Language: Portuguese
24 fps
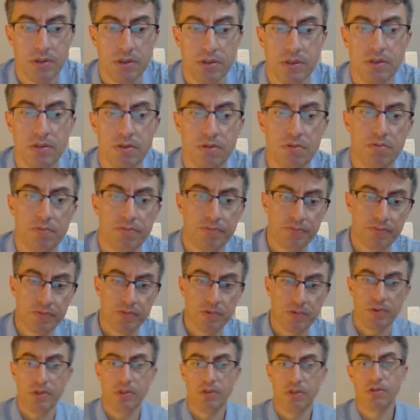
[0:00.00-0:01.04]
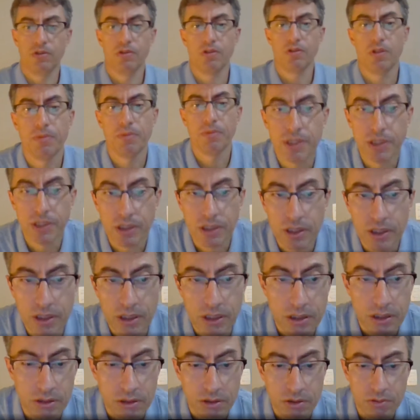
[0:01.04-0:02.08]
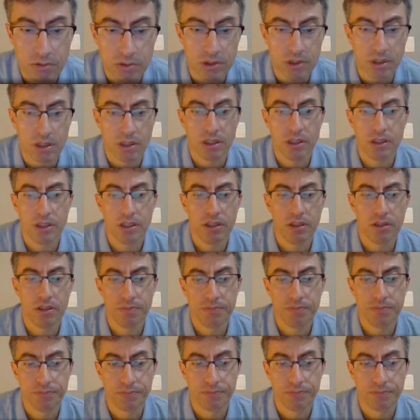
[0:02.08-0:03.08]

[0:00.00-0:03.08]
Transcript: Então, deixa eu só abrir aqui a, o slide.